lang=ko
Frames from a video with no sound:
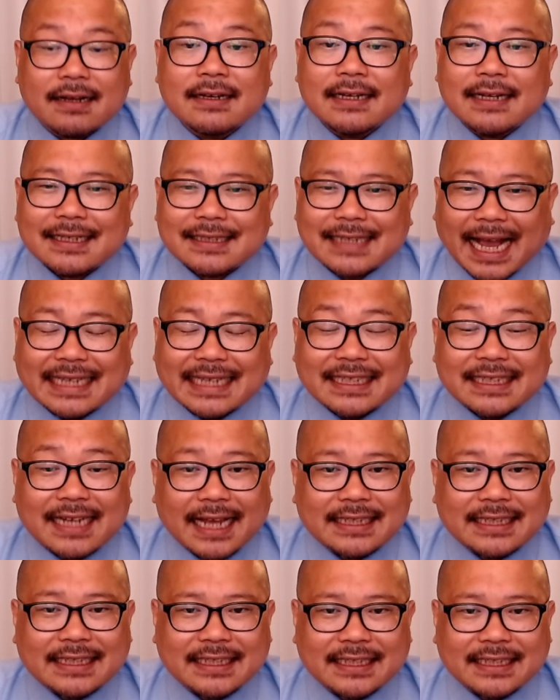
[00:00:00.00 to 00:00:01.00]
자신의
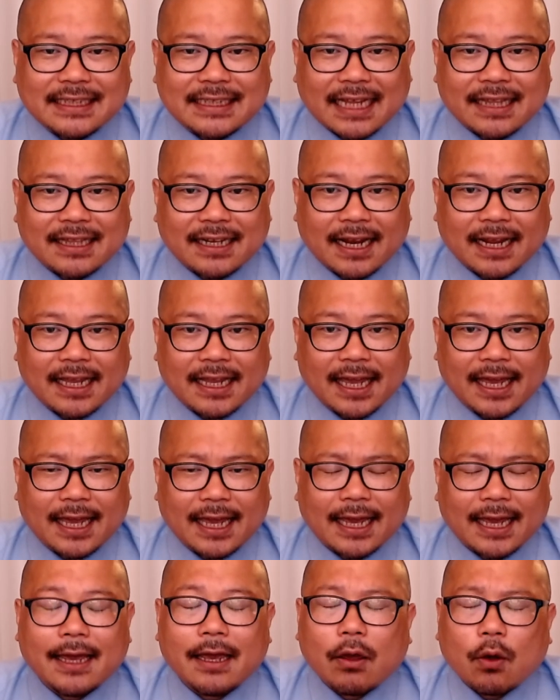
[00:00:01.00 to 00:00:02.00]
지지자들에게
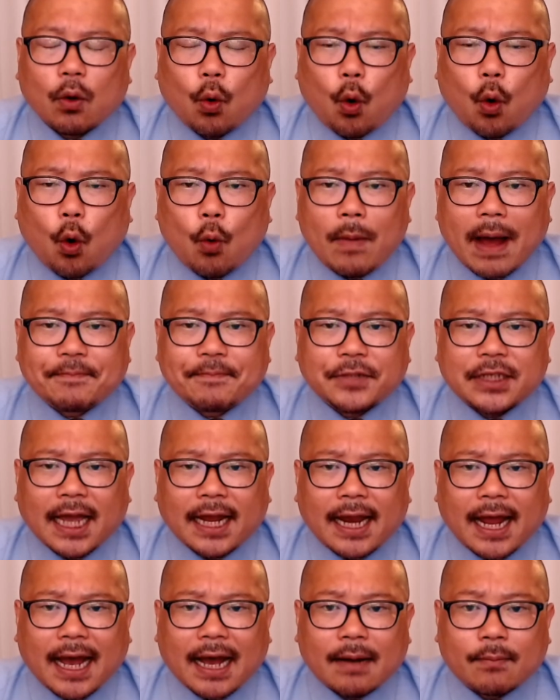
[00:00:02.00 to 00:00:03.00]

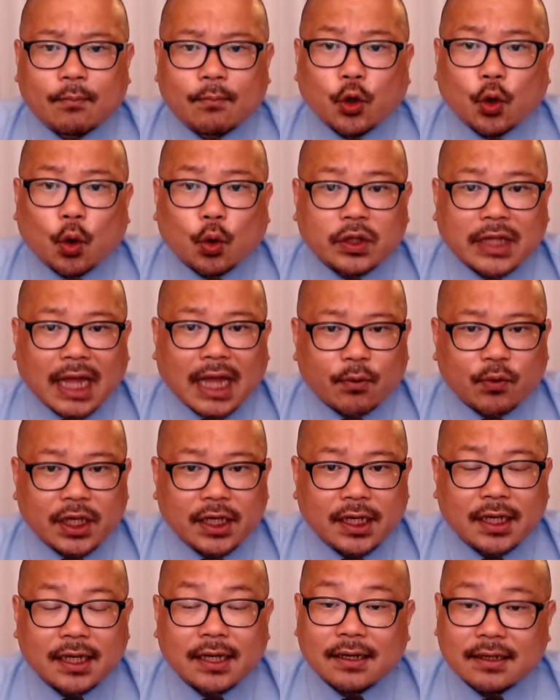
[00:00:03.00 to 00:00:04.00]
고맙잖아 뭐 요따위
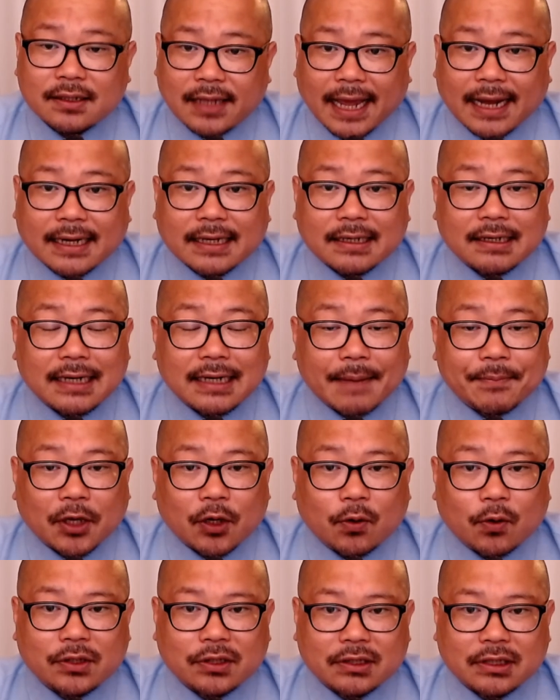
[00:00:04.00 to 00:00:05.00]
댓글을 남기고
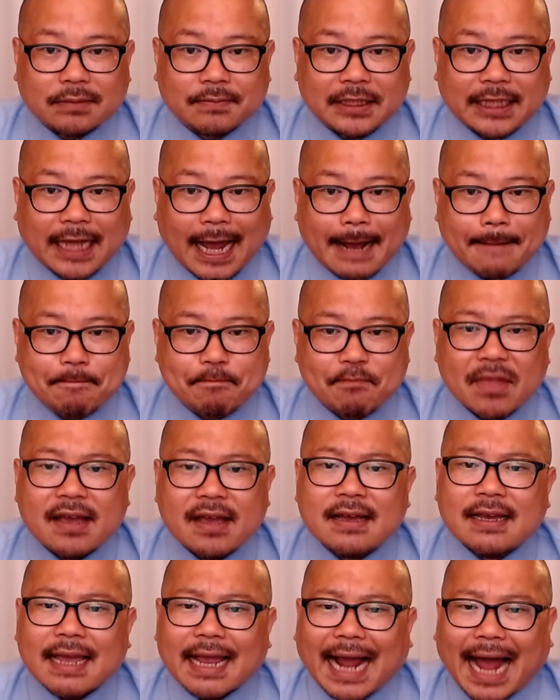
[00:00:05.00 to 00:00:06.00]
있었습니다.
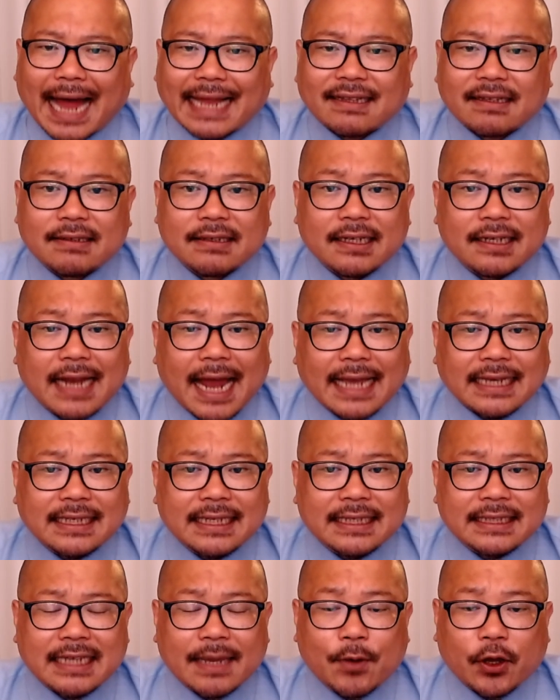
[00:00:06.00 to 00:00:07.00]
가뜩이나
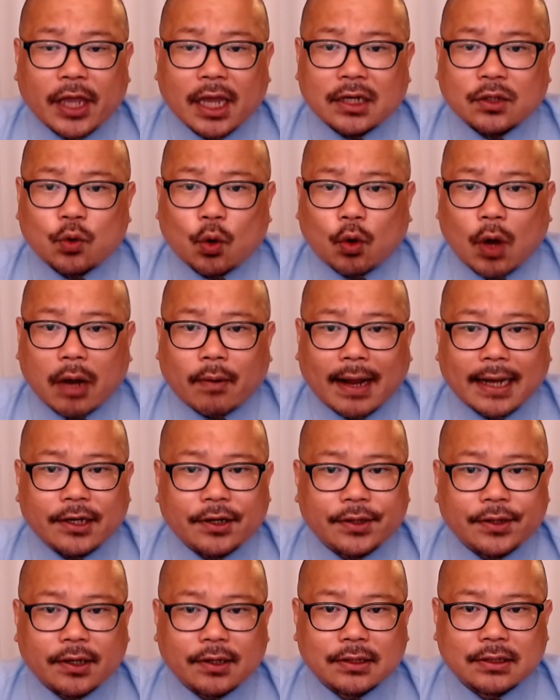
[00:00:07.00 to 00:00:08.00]
이재명의 의혹과
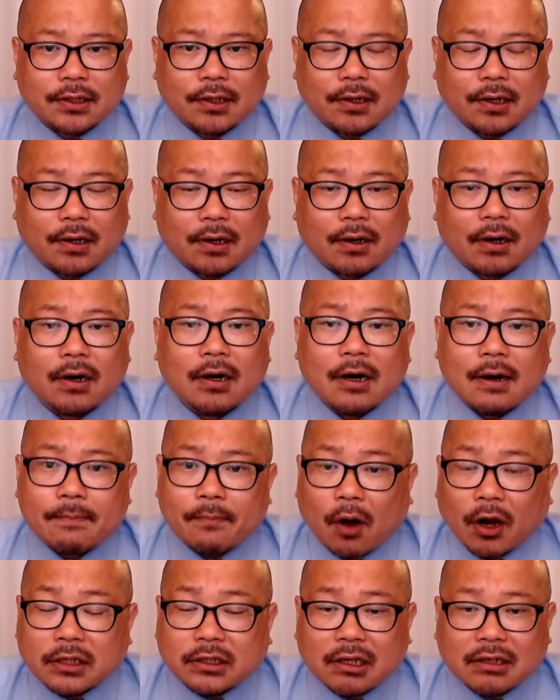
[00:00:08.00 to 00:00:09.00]
관련되어서
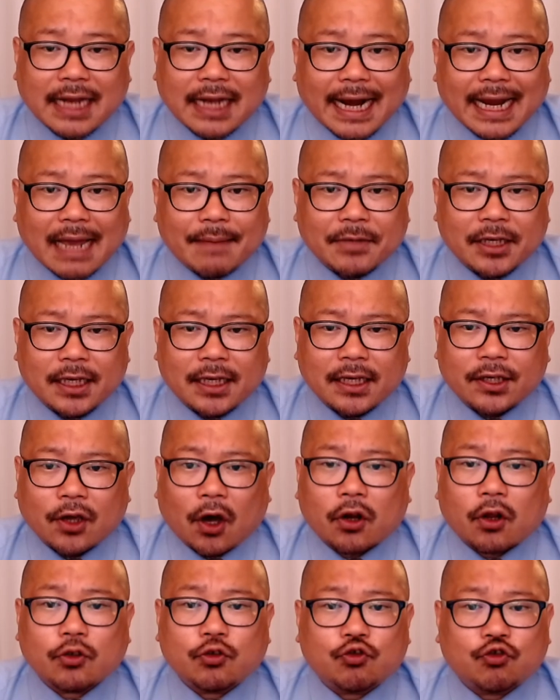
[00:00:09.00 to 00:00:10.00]
벌써 사람이
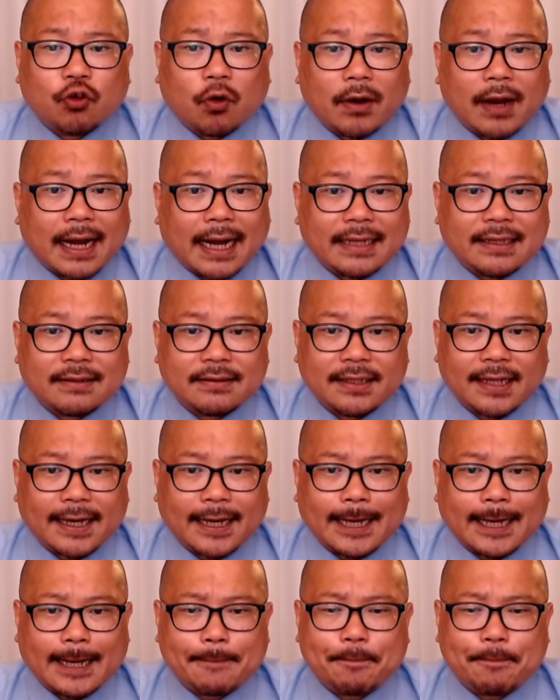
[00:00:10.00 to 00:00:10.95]
여러 죽어나갔는데